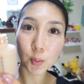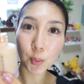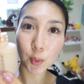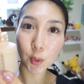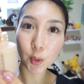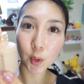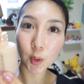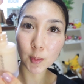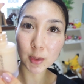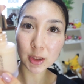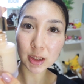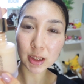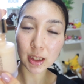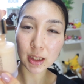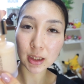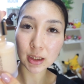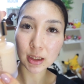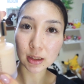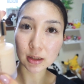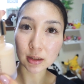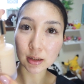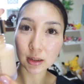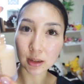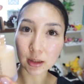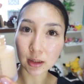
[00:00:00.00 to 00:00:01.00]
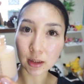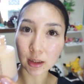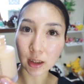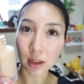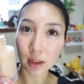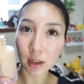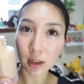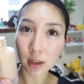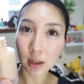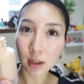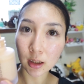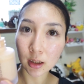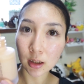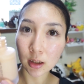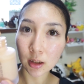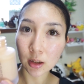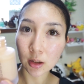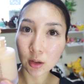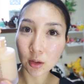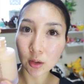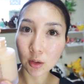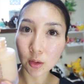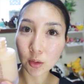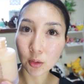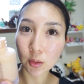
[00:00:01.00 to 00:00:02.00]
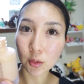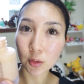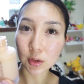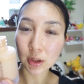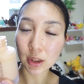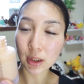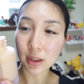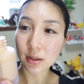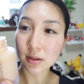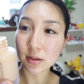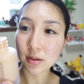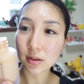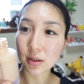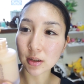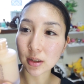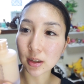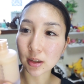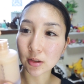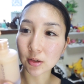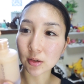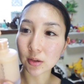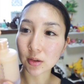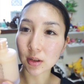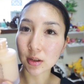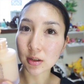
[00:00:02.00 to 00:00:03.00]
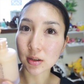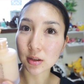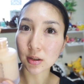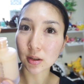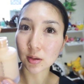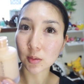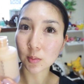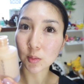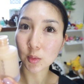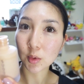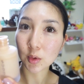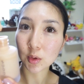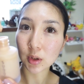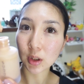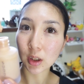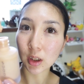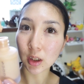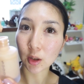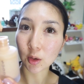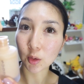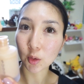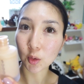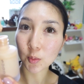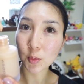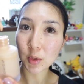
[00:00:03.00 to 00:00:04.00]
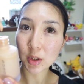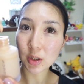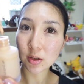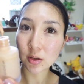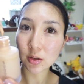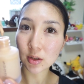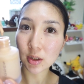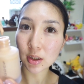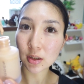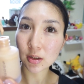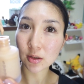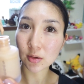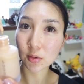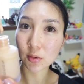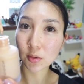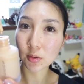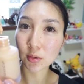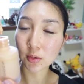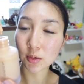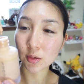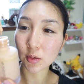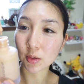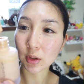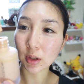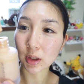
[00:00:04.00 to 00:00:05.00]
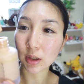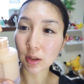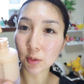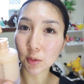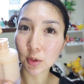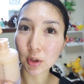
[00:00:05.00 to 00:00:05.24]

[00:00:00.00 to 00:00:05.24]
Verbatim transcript: 棒みたいになっていて、こうねついてくる感じで、もうねお水です本当に。